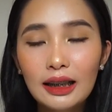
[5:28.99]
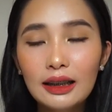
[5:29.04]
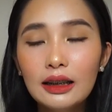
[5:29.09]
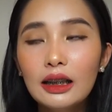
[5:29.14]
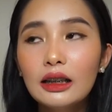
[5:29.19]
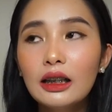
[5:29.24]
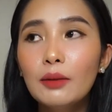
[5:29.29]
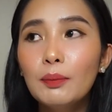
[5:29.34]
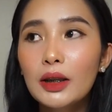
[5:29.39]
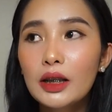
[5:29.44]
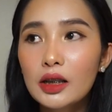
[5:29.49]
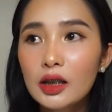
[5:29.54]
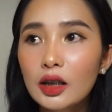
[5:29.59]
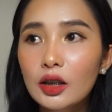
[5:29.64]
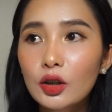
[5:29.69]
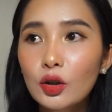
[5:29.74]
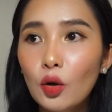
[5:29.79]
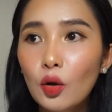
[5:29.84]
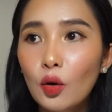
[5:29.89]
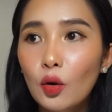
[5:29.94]
And ang
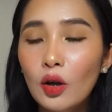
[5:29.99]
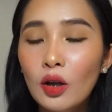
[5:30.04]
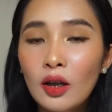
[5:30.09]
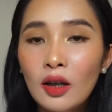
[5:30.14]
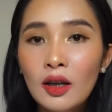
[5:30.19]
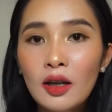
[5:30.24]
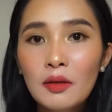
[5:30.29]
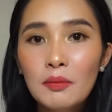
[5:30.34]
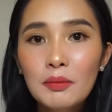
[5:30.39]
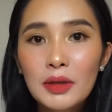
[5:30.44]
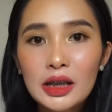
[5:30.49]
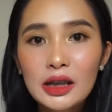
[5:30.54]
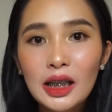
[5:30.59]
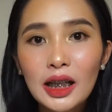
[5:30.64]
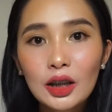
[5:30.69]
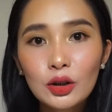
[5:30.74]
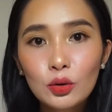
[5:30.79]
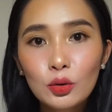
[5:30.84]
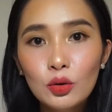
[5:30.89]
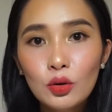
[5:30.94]
napansin ko, mas
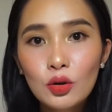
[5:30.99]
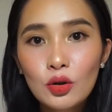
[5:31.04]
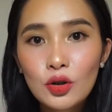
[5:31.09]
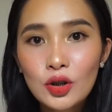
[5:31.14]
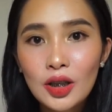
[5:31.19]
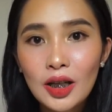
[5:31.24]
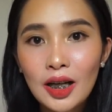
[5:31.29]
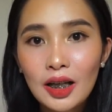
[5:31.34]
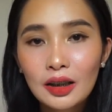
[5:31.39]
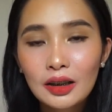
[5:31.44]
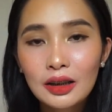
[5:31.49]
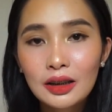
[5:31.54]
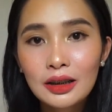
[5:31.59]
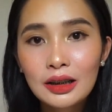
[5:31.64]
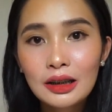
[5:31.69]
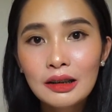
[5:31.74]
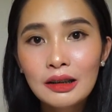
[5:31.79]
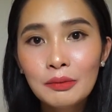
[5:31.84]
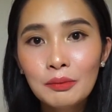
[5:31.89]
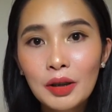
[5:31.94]
nakatulong siyang
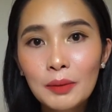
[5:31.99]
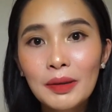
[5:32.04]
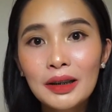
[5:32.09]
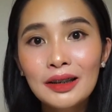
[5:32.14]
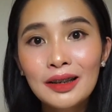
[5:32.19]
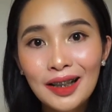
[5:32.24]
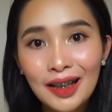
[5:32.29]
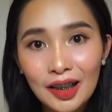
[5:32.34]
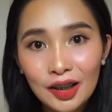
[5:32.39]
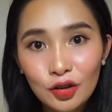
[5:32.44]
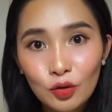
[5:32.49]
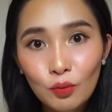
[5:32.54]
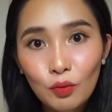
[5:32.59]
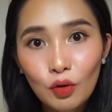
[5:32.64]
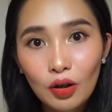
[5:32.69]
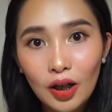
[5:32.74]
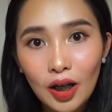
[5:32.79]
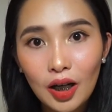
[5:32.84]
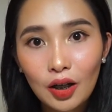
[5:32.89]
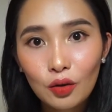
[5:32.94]
hindi mapadry yung
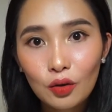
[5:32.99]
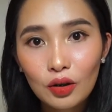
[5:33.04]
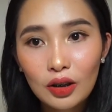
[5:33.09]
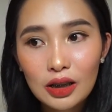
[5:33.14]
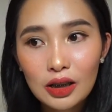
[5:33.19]
mukha ko.